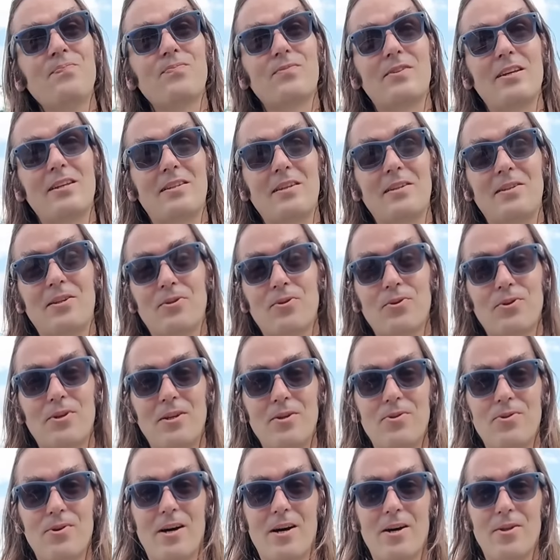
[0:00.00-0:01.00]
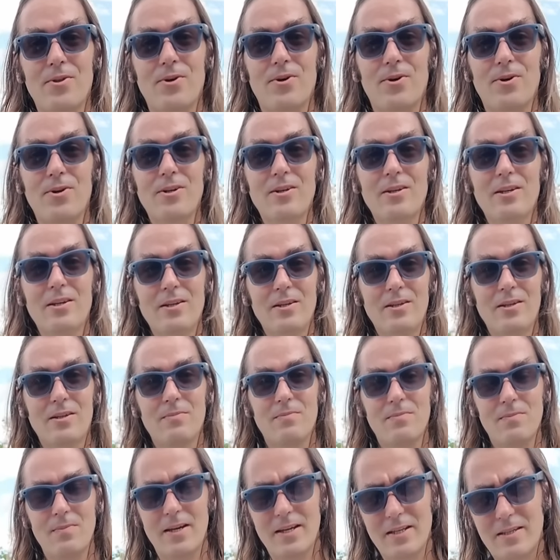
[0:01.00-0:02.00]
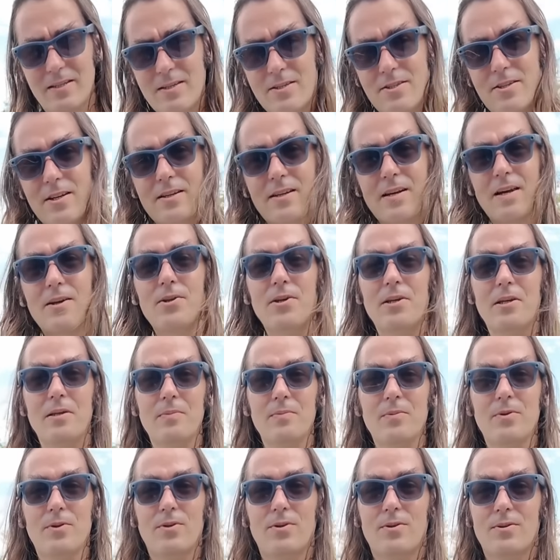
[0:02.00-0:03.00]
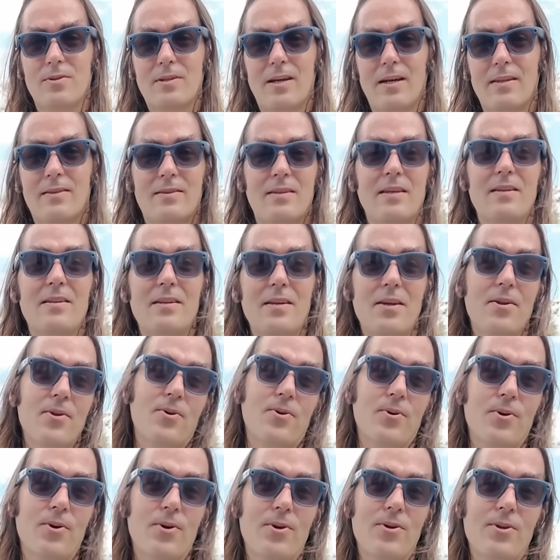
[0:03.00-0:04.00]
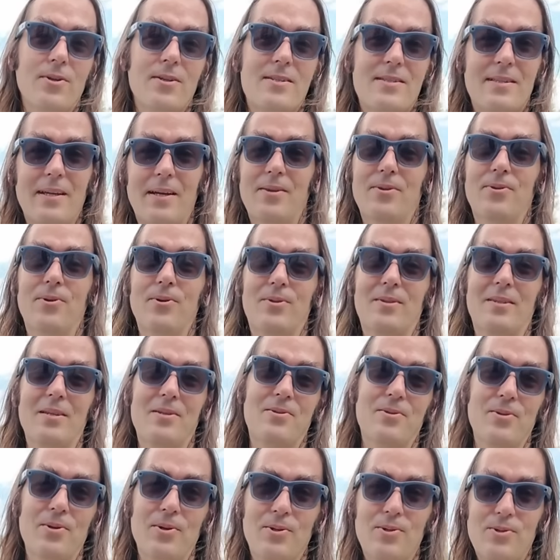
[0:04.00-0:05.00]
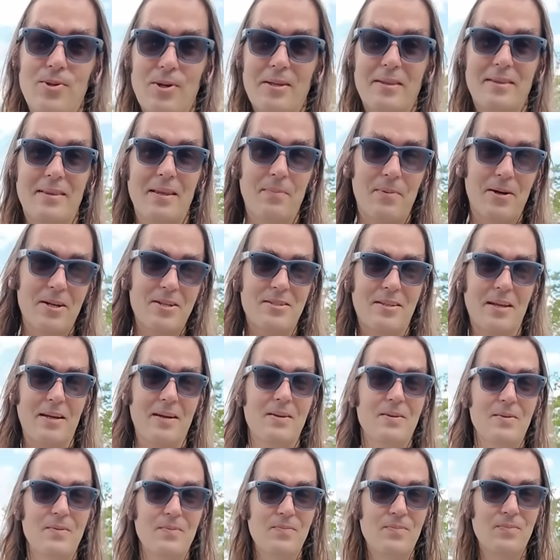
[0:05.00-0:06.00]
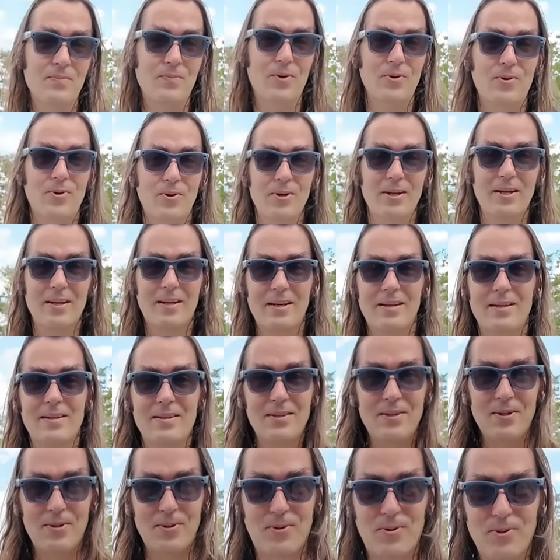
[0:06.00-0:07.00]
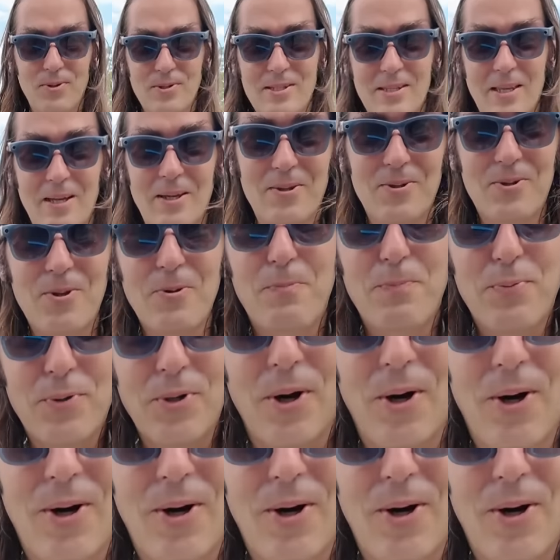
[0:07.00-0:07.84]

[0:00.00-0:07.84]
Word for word: 出てた時のめっちゃ軽い、もう勝手にイルコスタンドってずっと言ってました。もうこれがイルコスタンドプ